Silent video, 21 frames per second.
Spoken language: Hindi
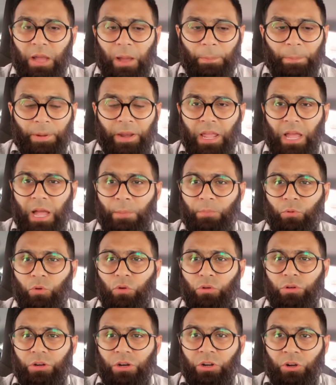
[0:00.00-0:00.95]
अपने आप को
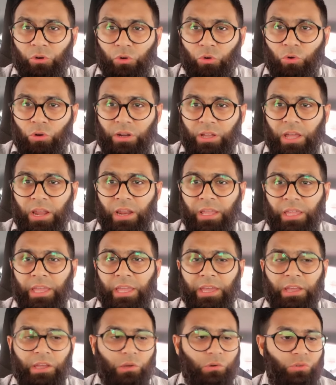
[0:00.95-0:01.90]
कंट्रोल करके
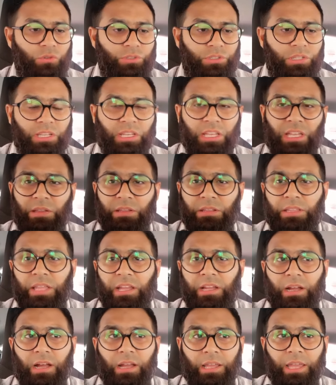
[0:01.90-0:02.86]
उसने ये
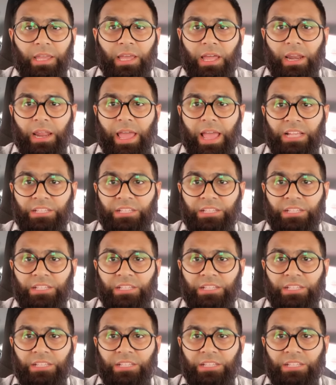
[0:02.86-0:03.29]
देखा कि यार